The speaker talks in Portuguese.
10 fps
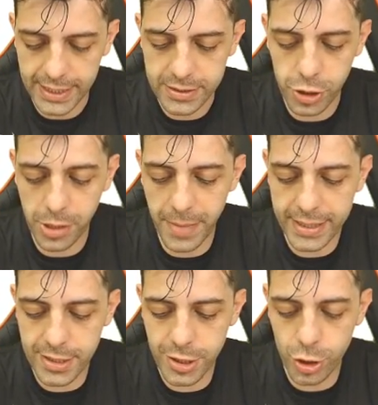são
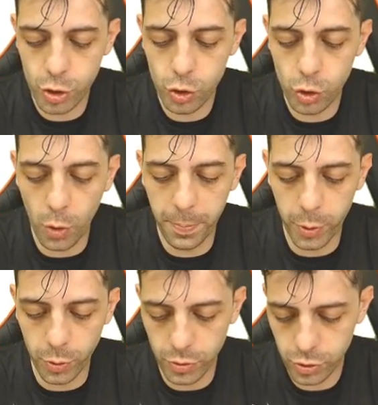chamadas de
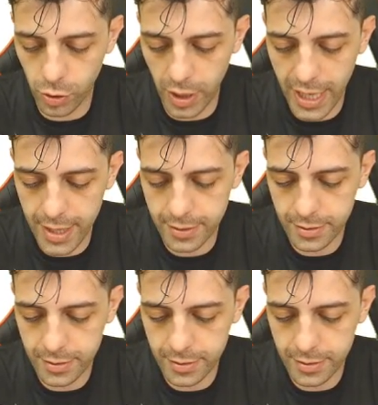sopro solar.